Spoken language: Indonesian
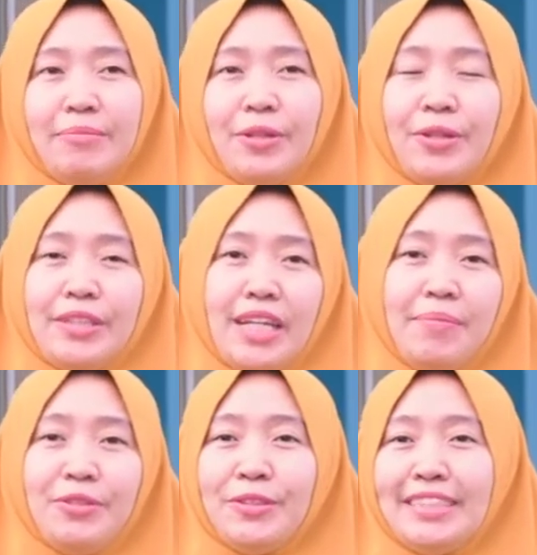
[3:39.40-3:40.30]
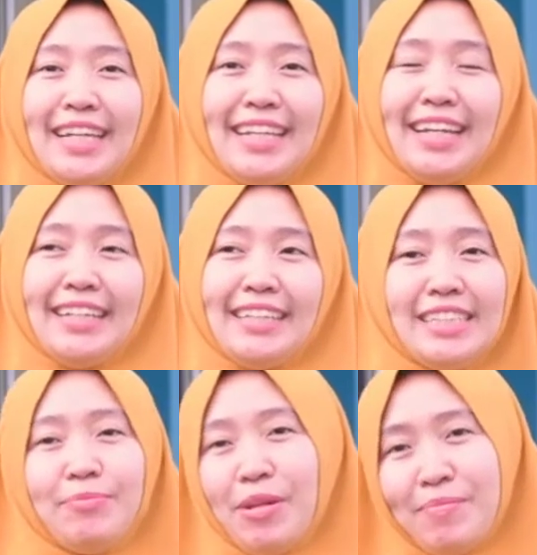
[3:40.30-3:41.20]
pokoknya menurut saya
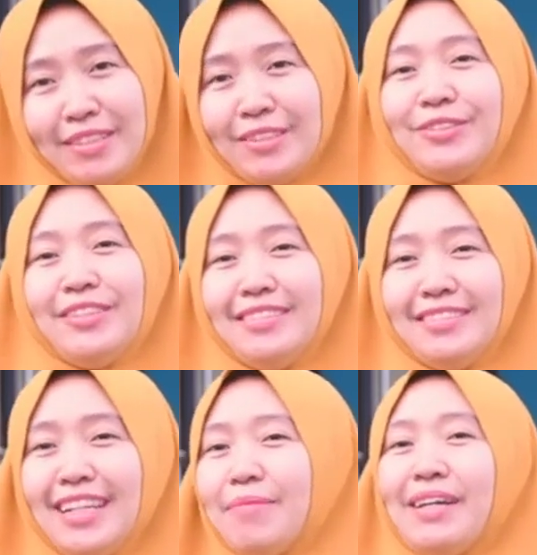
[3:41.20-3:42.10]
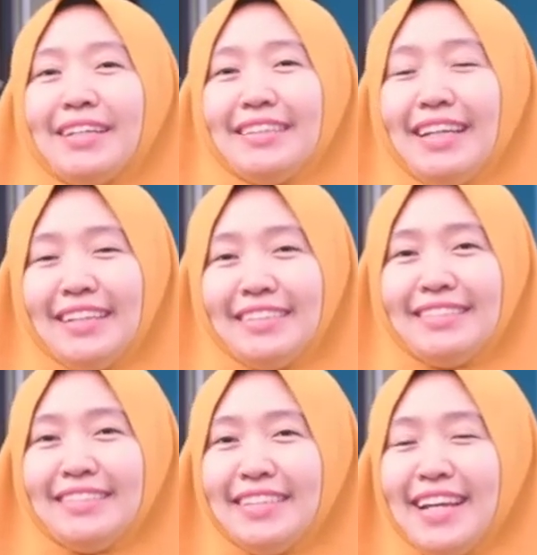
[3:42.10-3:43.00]
Klis Primary School keren banget deh
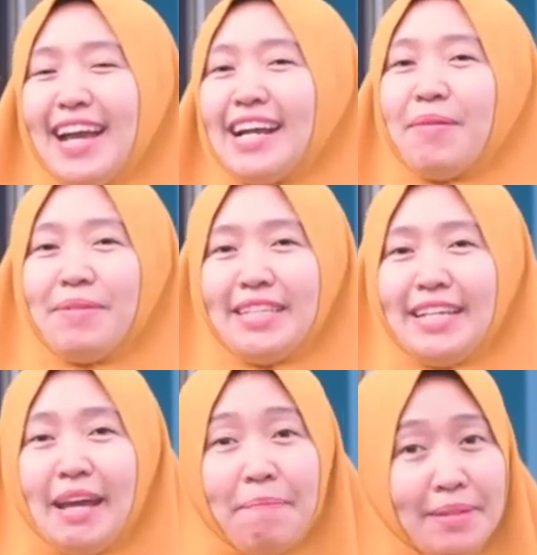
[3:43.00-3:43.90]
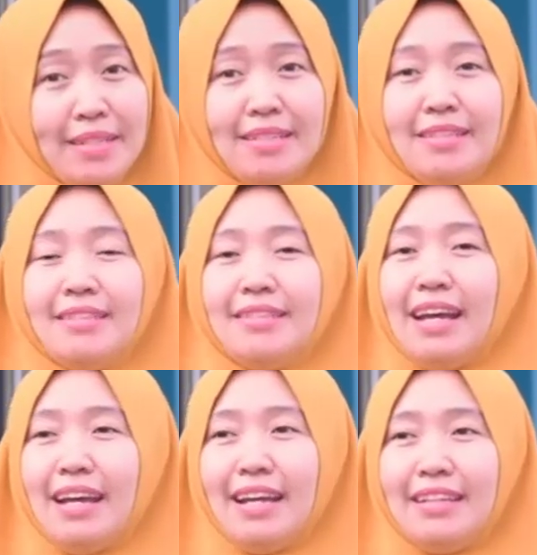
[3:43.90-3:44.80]
agamanya dapat
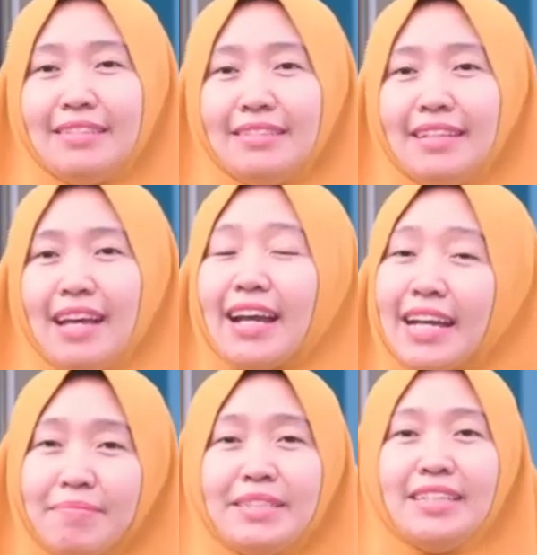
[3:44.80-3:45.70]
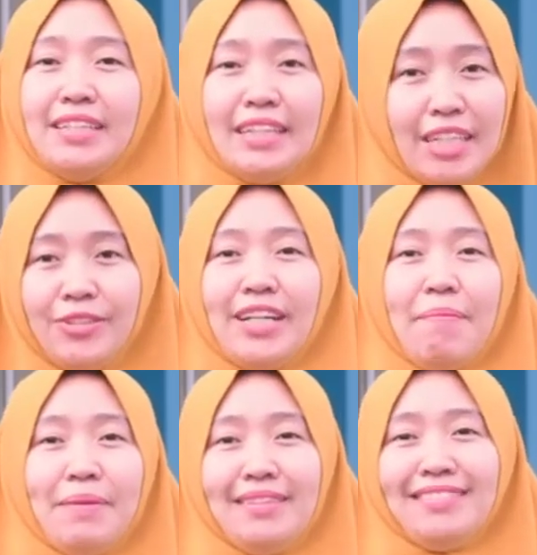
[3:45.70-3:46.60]
dan akademisnya kita juga
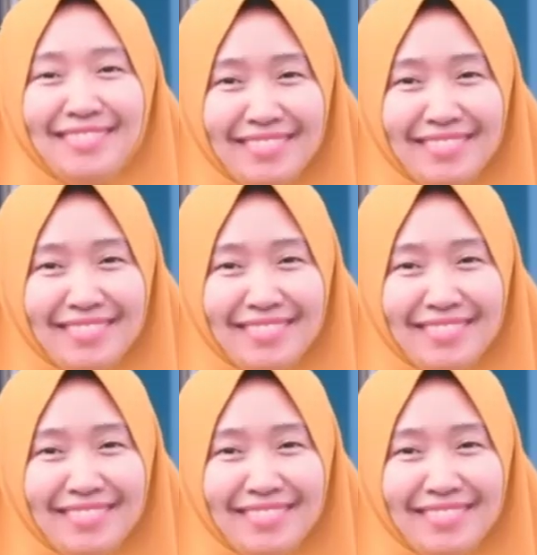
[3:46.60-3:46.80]
dapat